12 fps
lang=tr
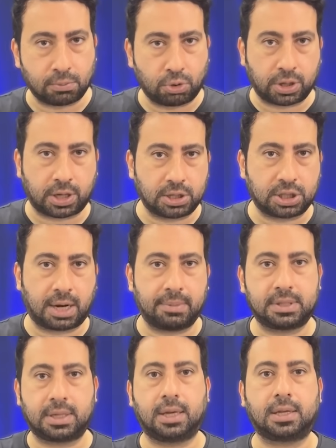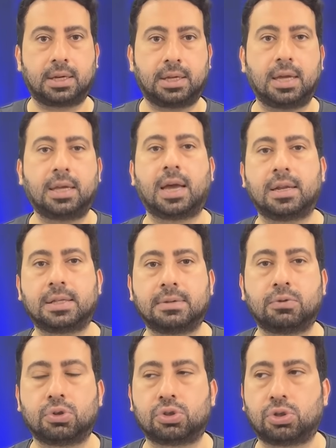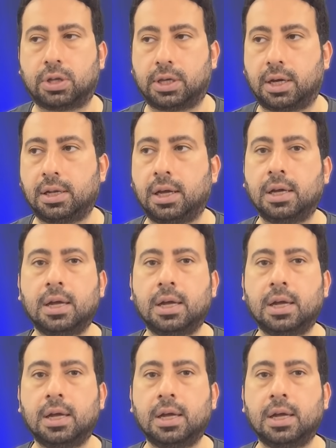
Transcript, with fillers: Murekal çıkarması gerekirken kendisi vurdu sol ayağıyla.